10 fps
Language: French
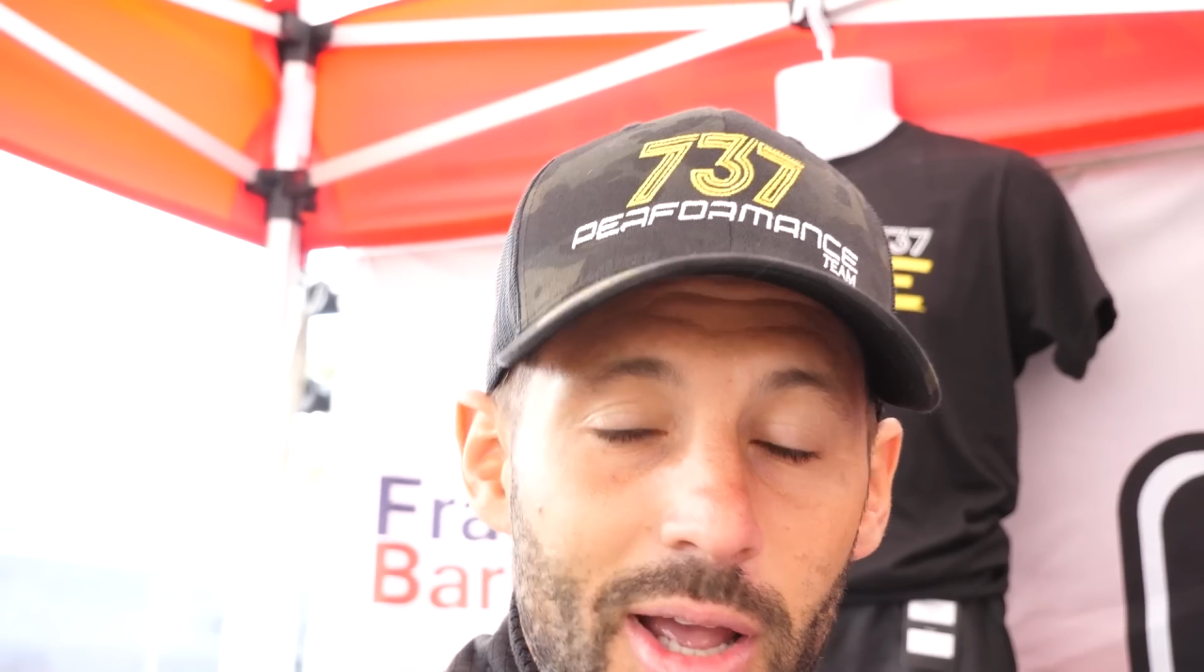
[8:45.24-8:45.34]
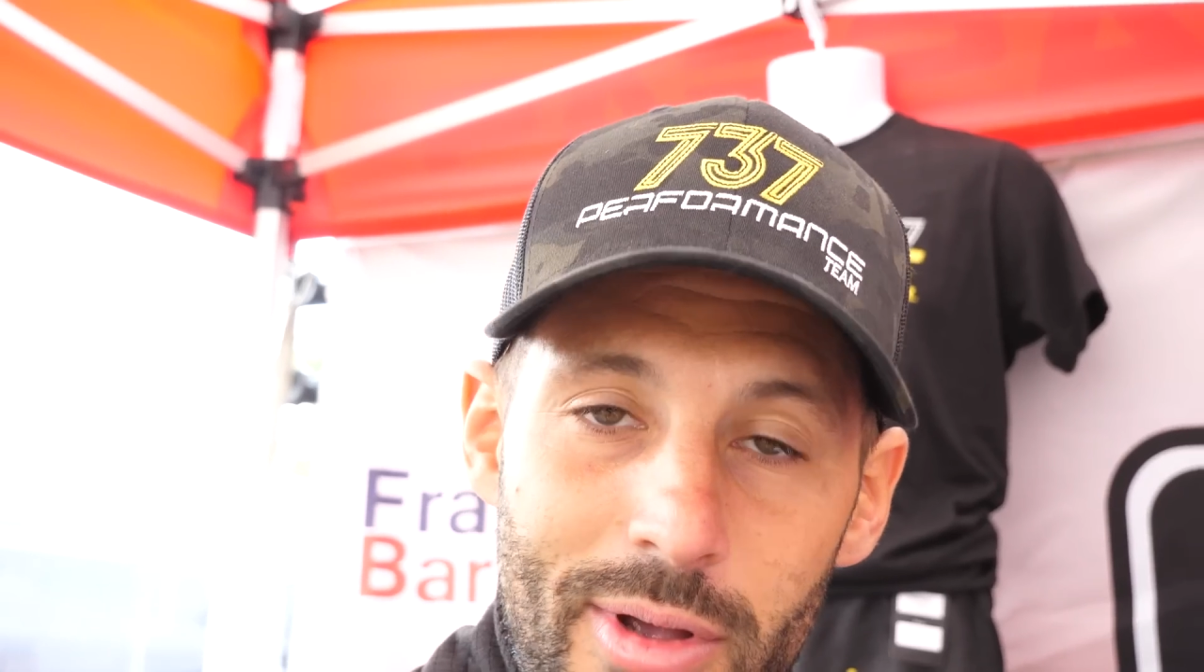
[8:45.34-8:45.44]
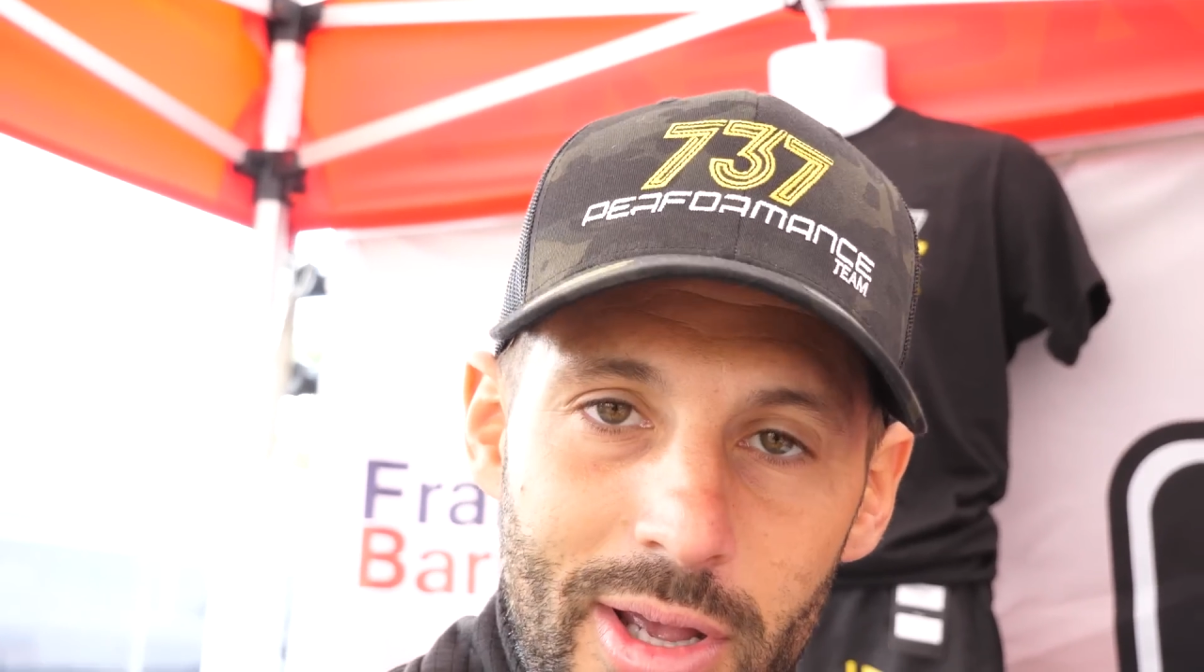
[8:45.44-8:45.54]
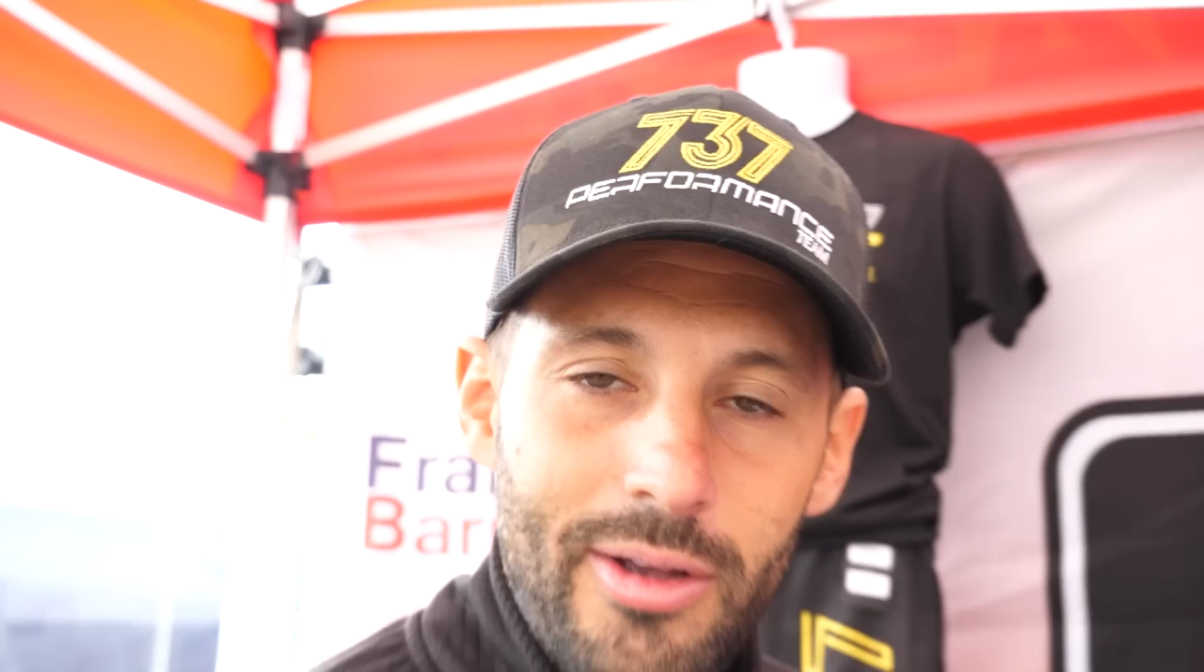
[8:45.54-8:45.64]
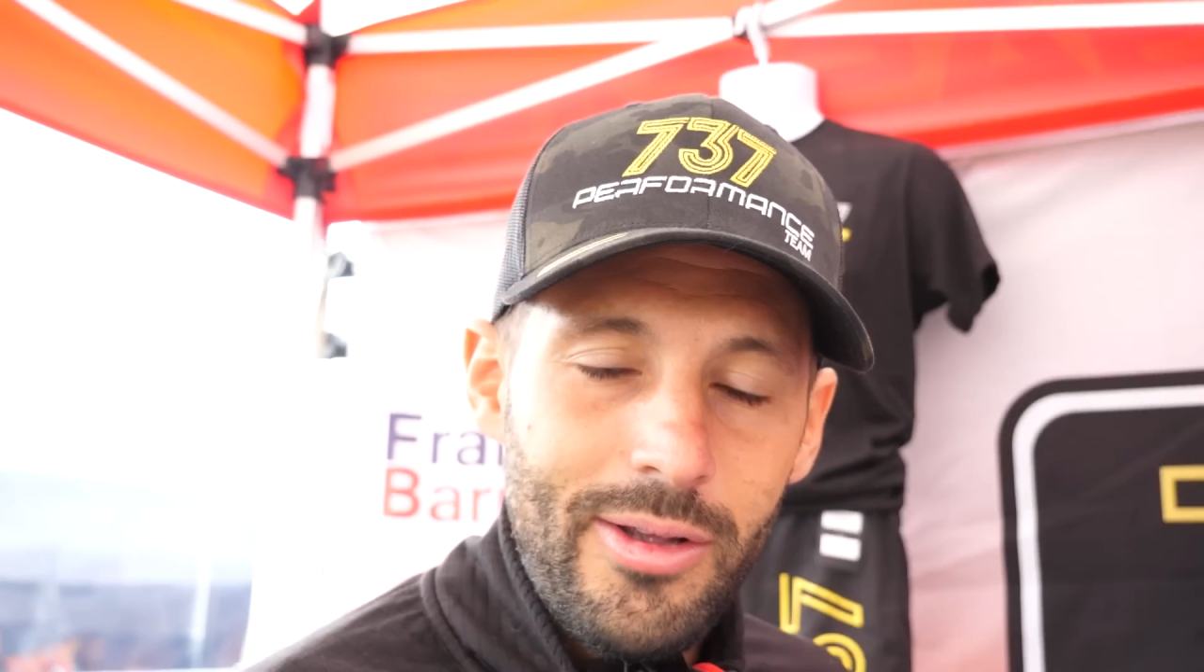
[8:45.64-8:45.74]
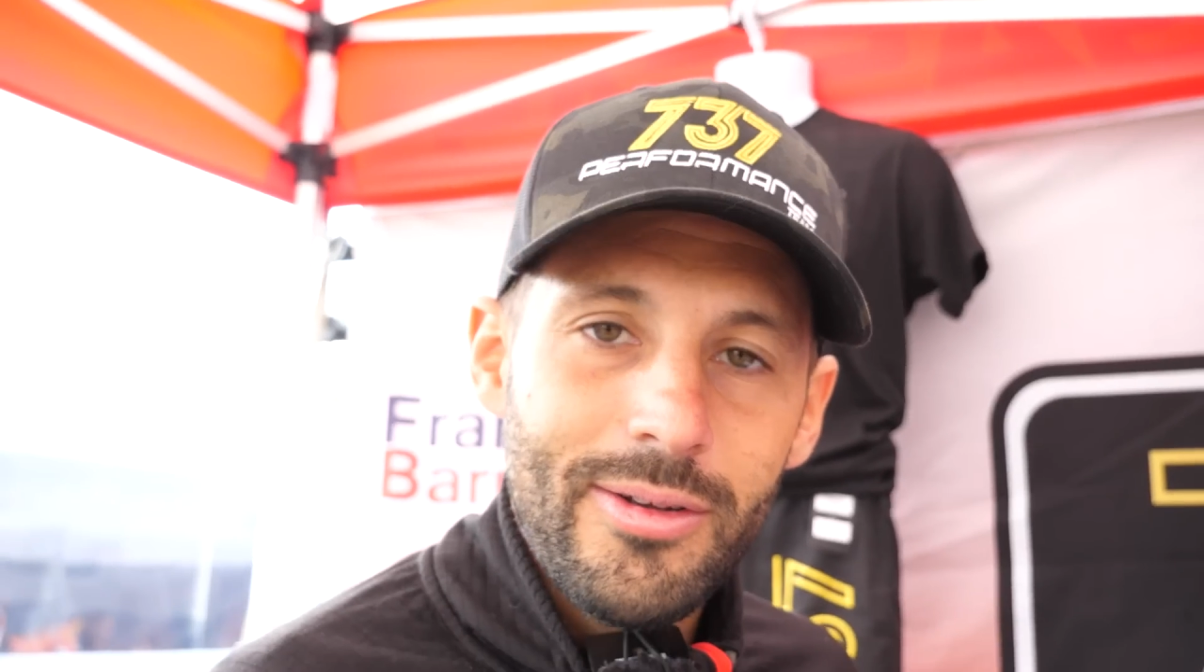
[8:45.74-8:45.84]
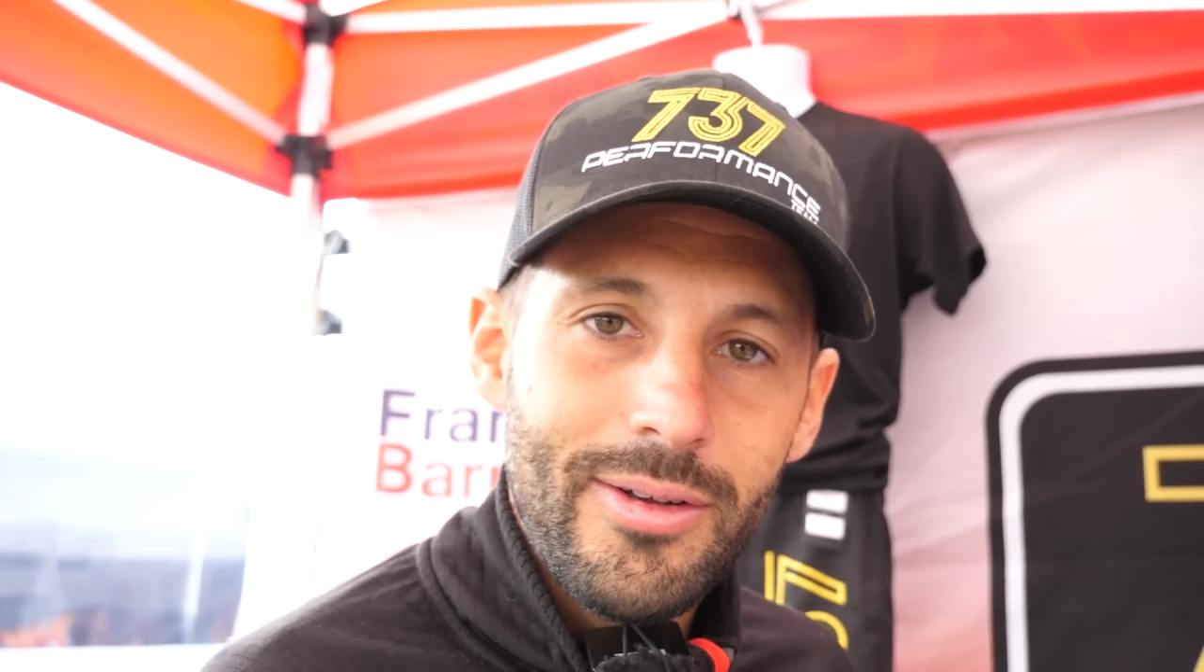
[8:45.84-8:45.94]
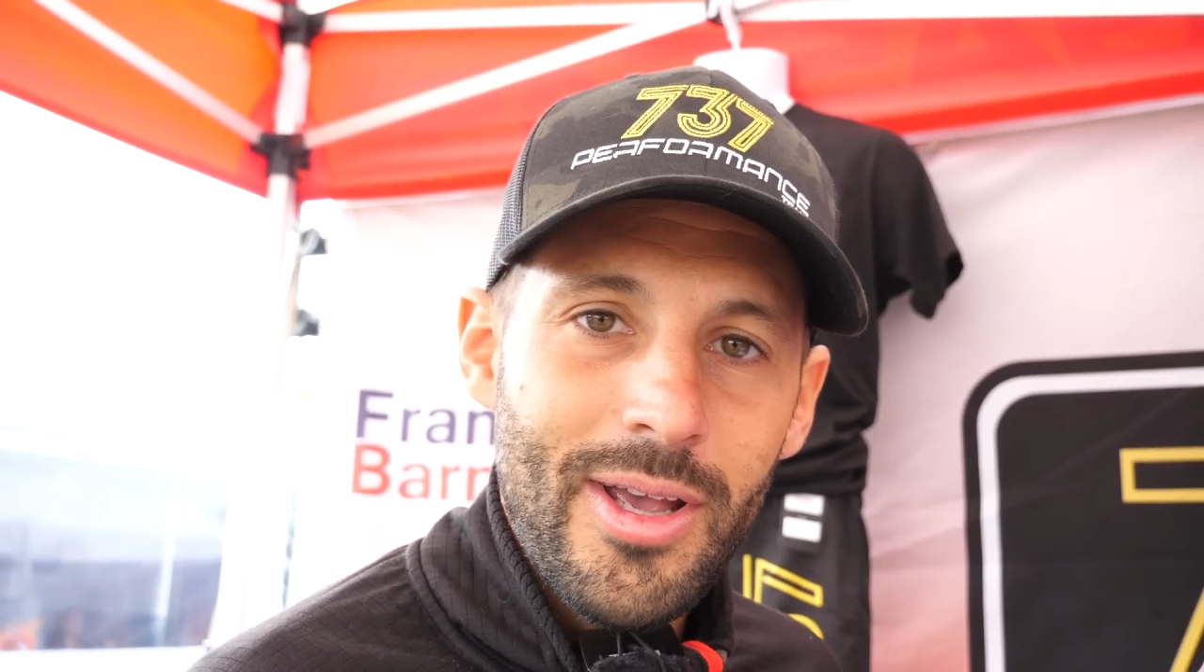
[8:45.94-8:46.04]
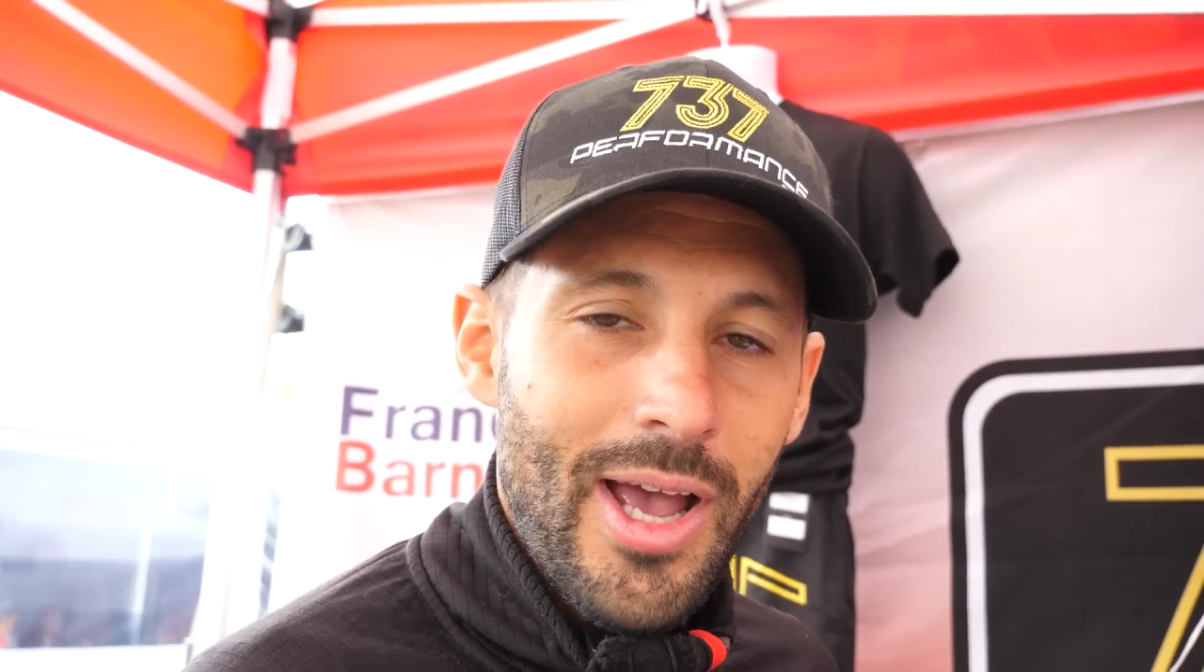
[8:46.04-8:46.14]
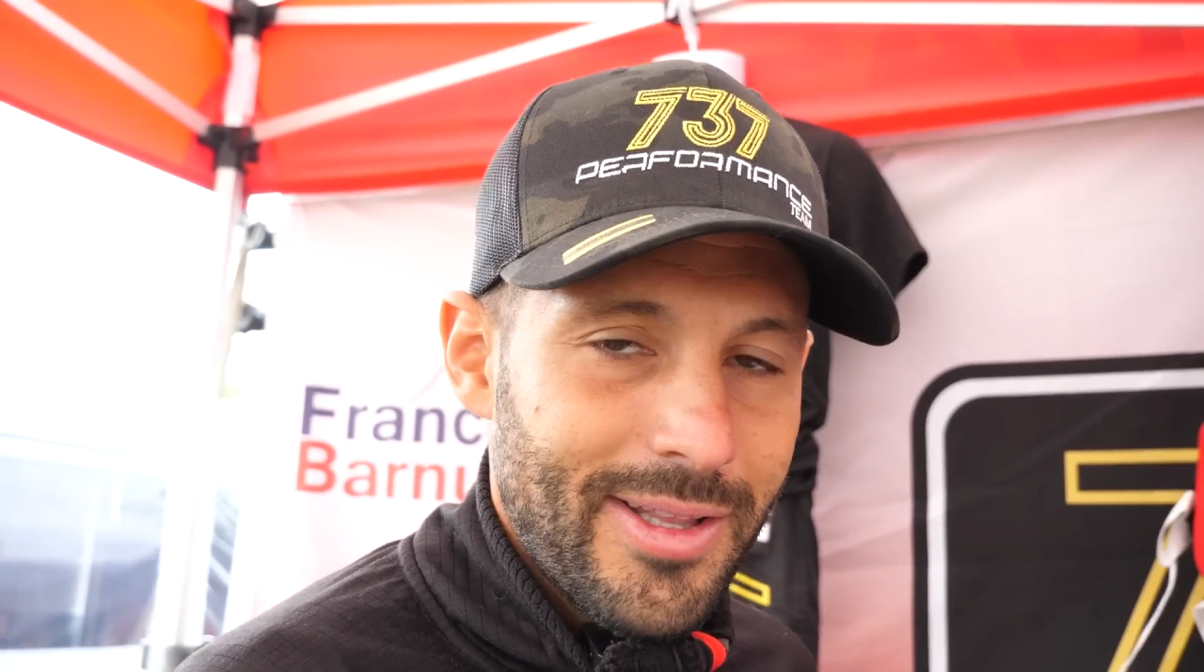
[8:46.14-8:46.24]
Eh ben
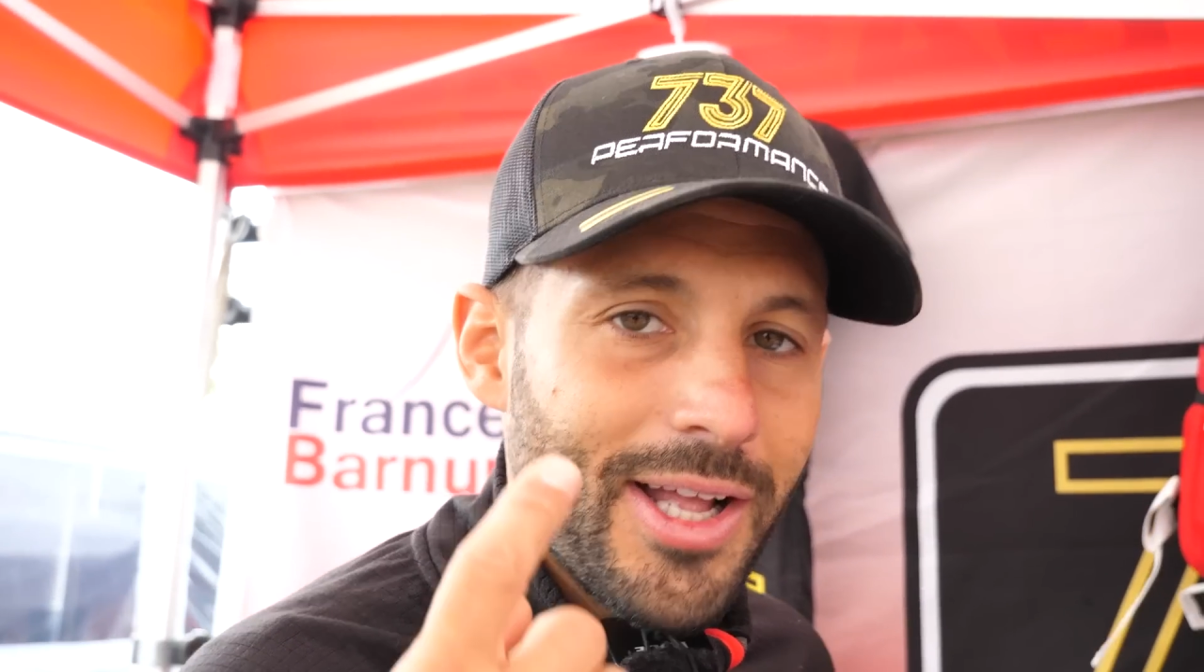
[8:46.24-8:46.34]
et elle